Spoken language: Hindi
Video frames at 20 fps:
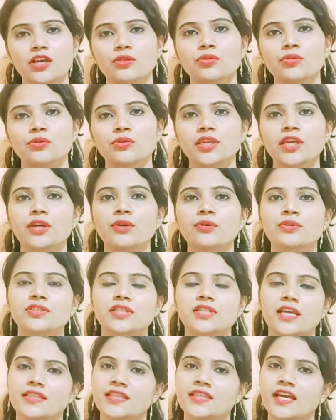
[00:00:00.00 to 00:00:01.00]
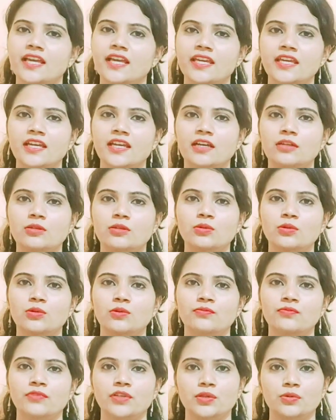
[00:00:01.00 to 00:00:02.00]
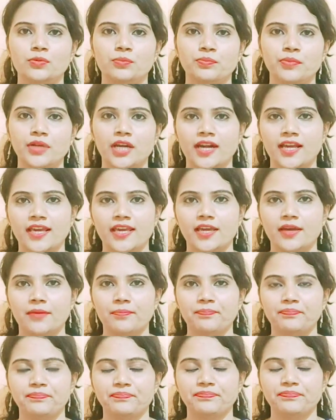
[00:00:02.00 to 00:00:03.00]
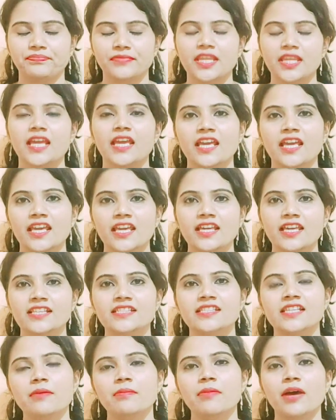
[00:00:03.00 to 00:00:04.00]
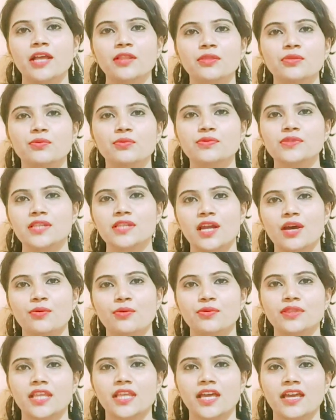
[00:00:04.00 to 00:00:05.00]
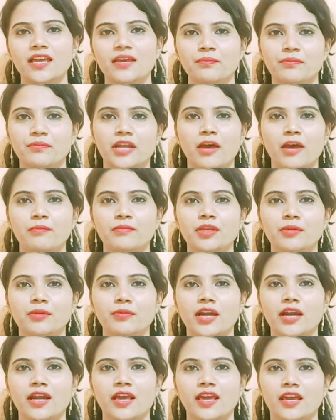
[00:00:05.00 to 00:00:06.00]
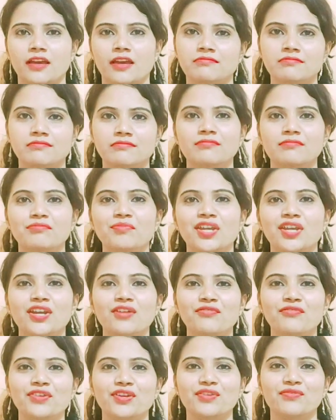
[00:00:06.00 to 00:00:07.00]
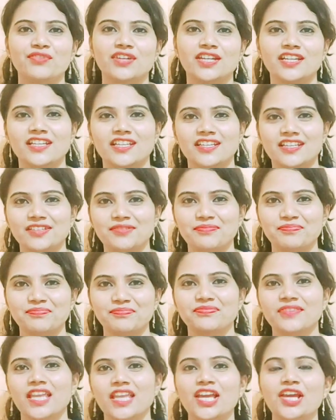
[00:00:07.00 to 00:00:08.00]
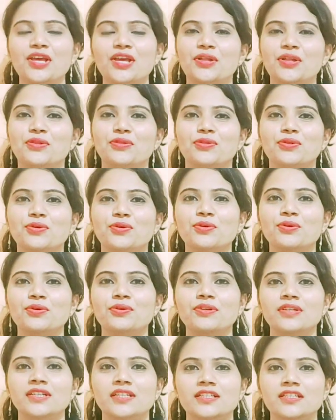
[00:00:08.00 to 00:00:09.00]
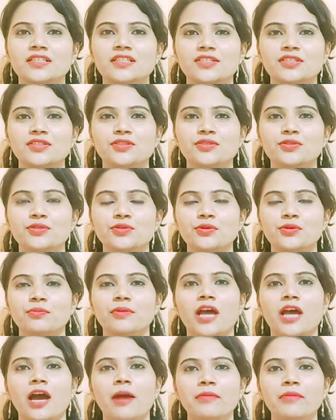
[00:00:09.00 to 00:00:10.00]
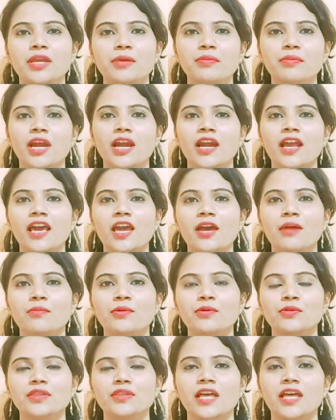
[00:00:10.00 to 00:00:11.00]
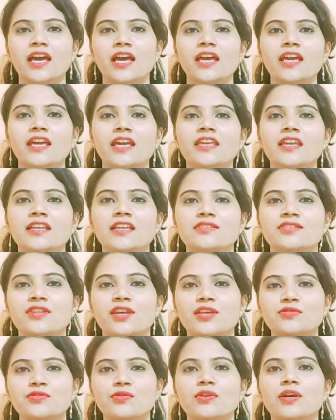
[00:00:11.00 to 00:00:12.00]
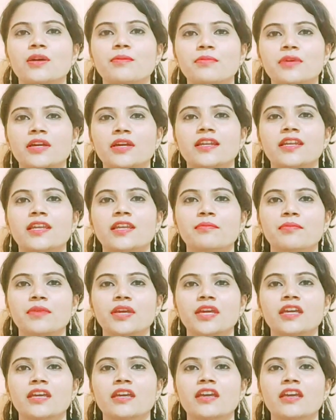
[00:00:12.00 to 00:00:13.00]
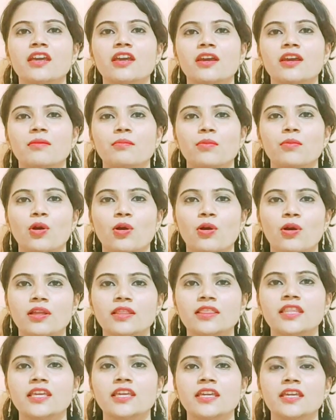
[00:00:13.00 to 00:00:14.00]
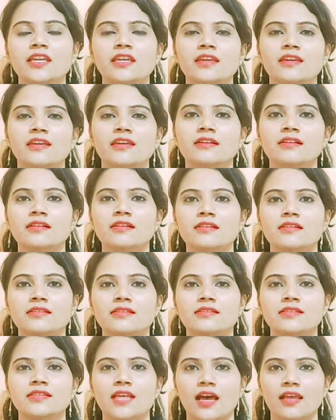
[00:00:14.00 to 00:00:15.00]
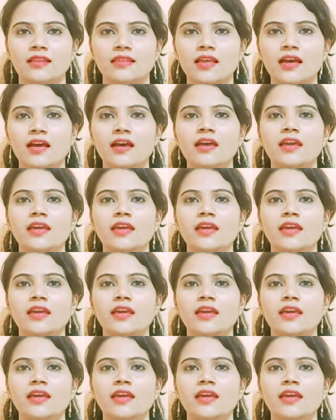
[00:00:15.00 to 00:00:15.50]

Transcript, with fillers: तो ये हो जाता है अनुलोम विलोम प्राणायाम इसके बाद दूसरा होता है भ्रामरी प्राणायाम मेरा फेवरेट है तो जो भ्रामरी प्राणायाम होता है ये स्ट्रेस को कम करने में बहुत ही ज़्यादा